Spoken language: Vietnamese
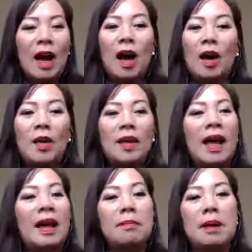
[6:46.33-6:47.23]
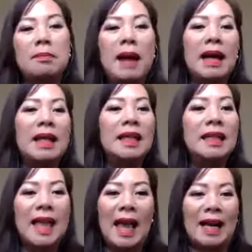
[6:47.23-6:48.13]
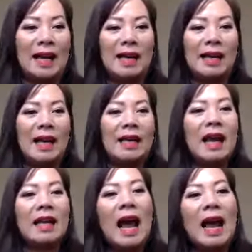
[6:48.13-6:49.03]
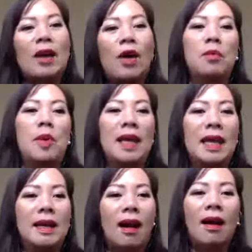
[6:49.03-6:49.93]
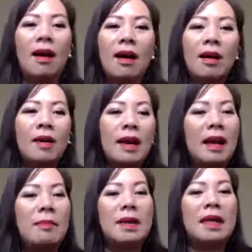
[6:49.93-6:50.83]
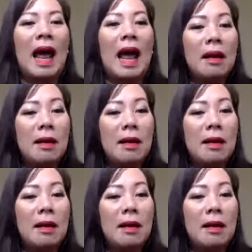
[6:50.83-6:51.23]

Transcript: à, có thể là mình bán thời gian nè để thay đổi một cái gì đó có thể là mình th-